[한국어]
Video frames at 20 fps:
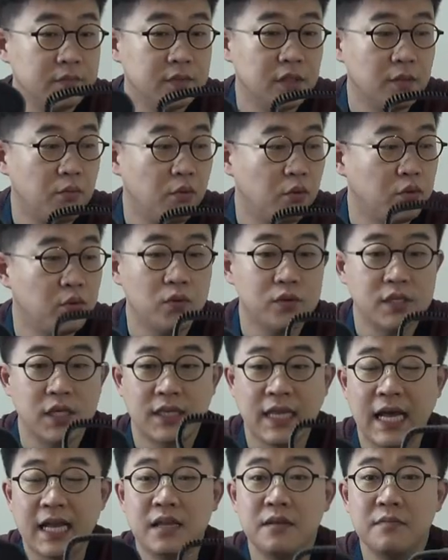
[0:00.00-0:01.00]
이제 보통
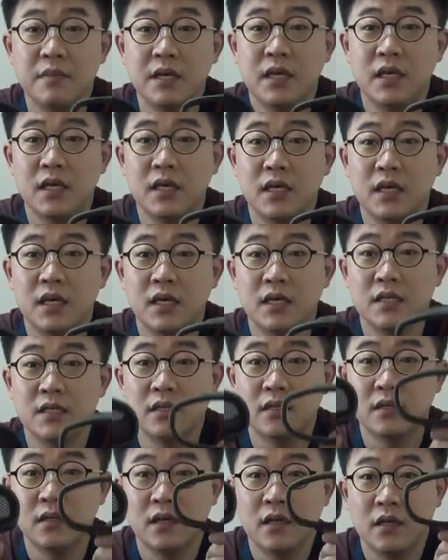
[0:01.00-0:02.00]
이제 다리미에
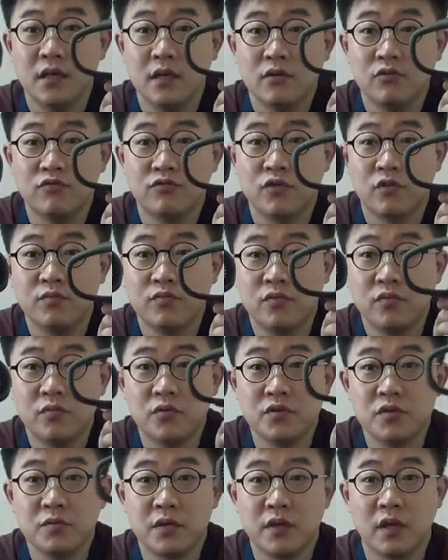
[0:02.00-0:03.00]
있는
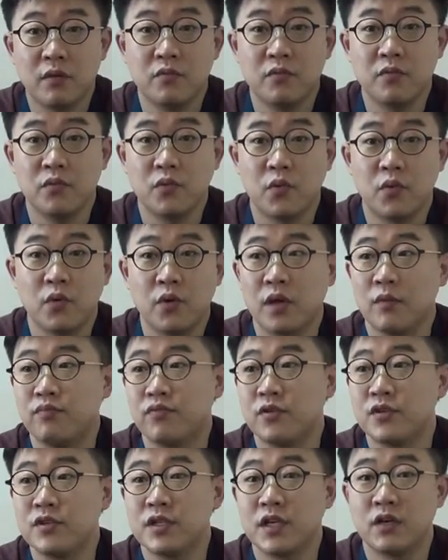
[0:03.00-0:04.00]
구성품을 보시면 대부분 이렇게
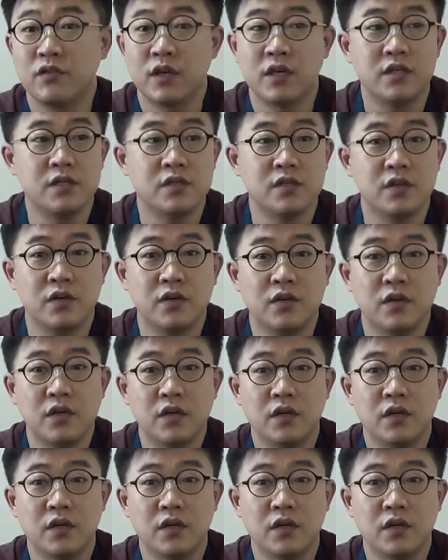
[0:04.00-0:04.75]
브러쉬가 되어 있죠.